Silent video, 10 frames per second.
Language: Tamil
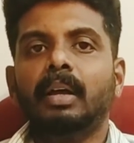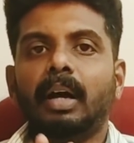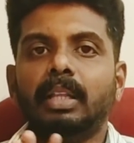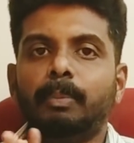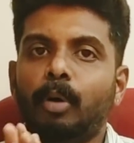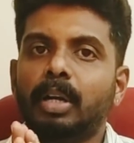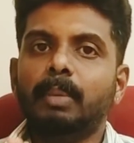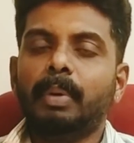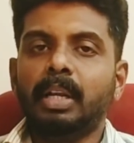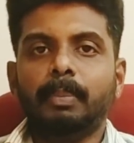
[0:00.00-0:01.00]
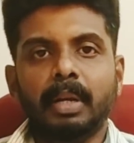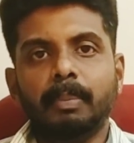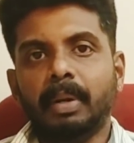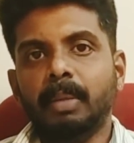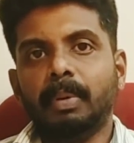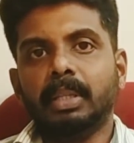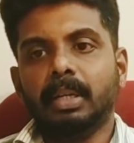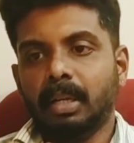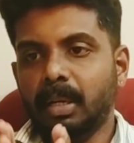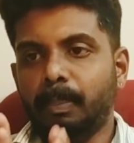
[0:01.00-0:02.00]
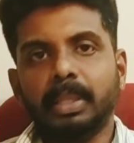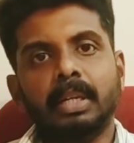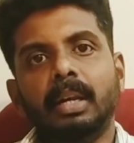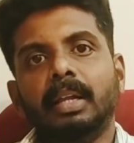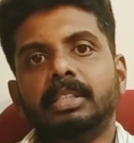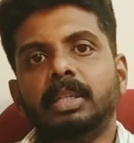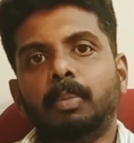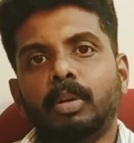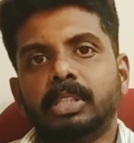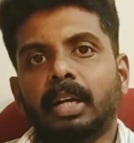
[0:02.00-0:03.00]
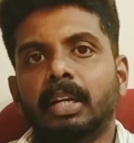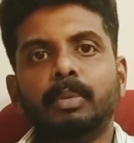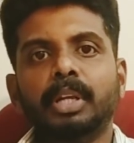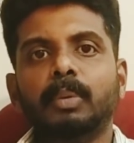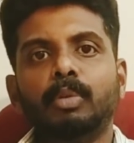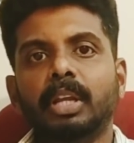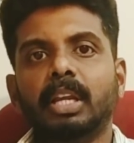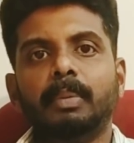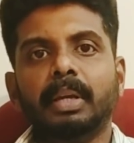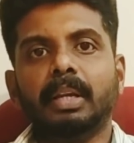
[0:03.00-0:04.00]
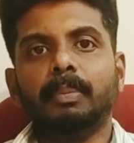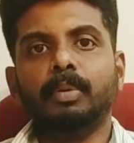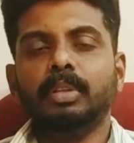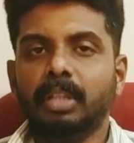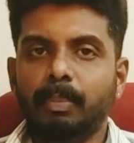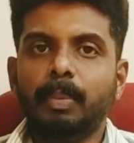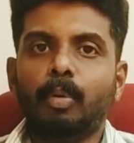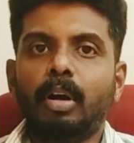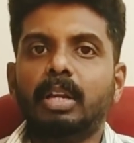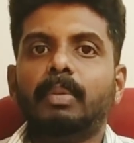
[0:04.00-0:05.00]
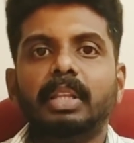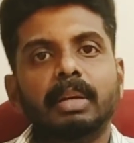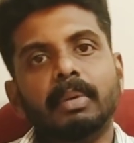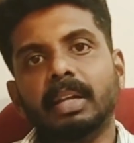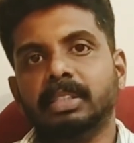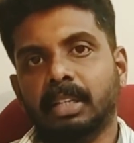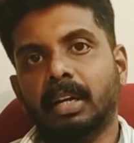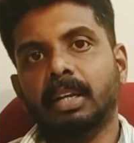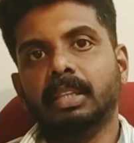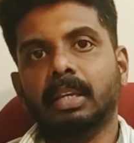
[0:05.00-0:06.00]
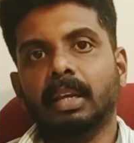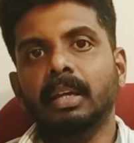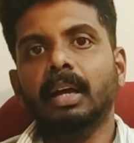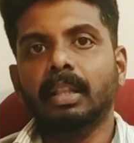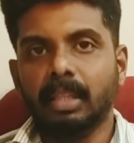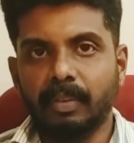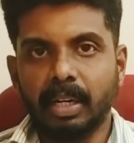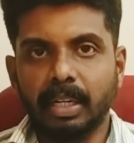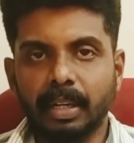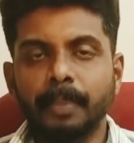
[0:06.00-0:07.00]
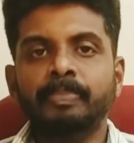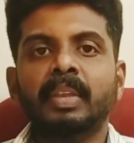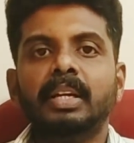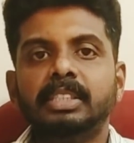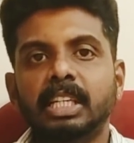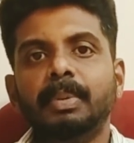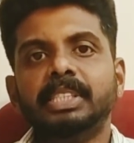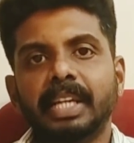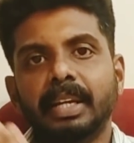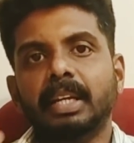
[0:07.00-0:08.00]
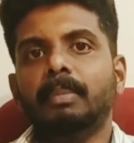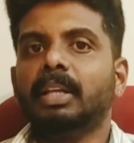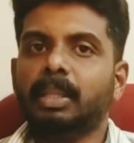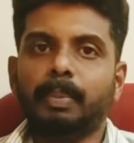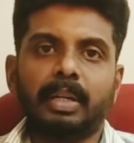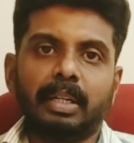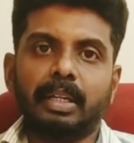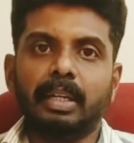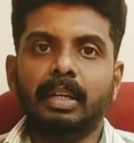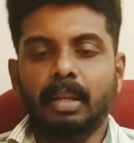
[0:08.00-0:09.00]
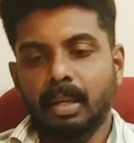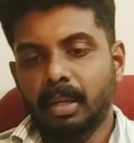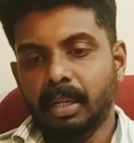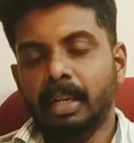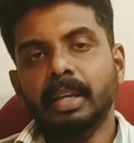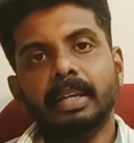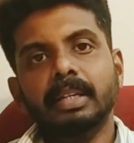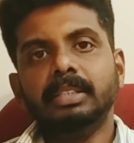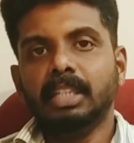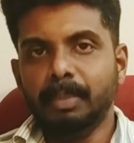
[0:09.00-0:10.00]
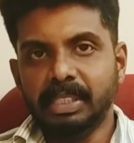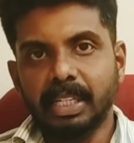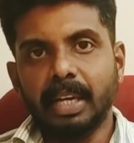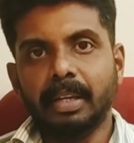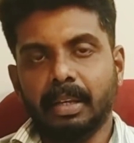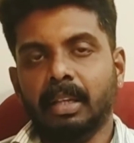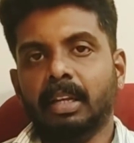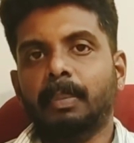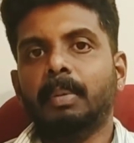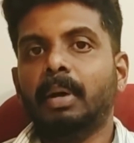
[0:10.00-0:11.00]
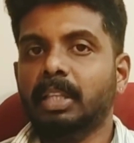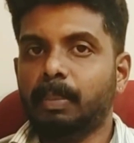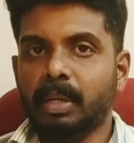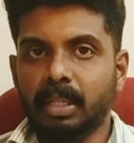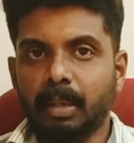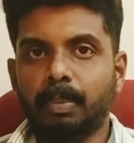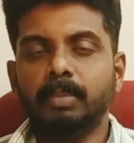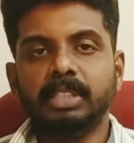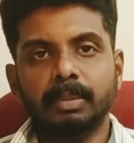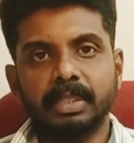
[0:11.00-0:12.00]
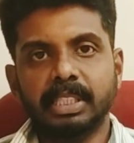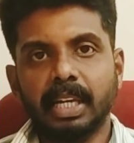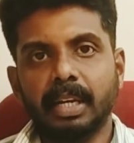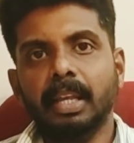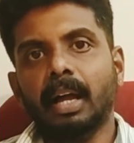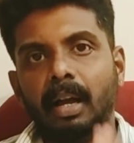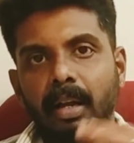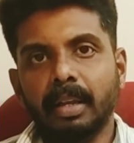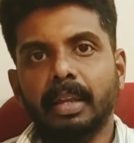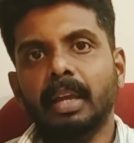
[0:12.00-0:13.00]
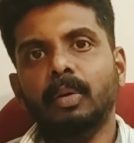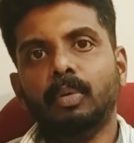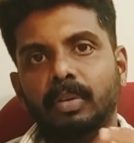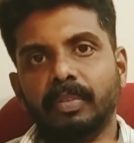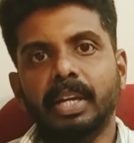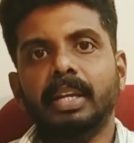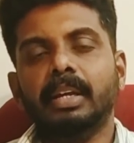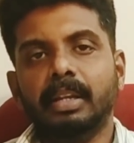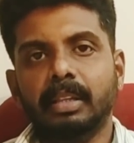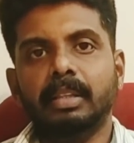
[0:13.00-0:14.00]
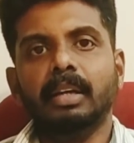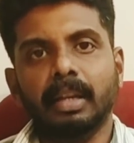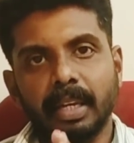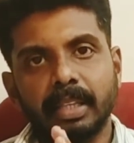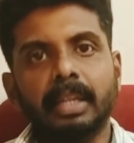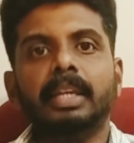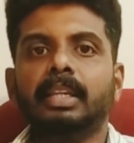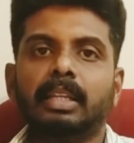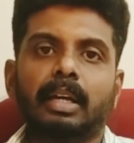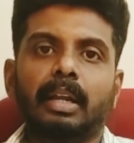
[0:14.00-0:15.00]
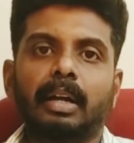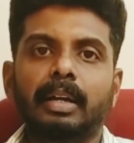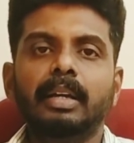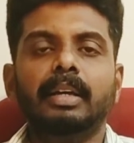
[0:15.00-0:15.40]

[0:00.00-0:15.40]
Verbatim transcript: அது போராட்டம் பண்ணி பண்ணி பண்ணி பார்த்துருக்காங்க பத்து நாள் ஆச்சு போலீஸை கண்டுபிடிக்க முடியல அப்படிங்கிறப்போ திருப்பி போராட்டம் அதிகமான காரணத்தினால அந்த வழக்கு சிபிசிஐடிக்கு மாற்றப்பட்டிருக்கு இன்னைக்கு சிபிசிஐடி அதுக்கப்புறம் மாற்றப்பட்டதுக்கு அப்புறம் சிபிசிஐடி அங்கேயே ஒரு வீடை எடுத்து அங்கேயே தங்கி இருந்திருக்கிறாங்க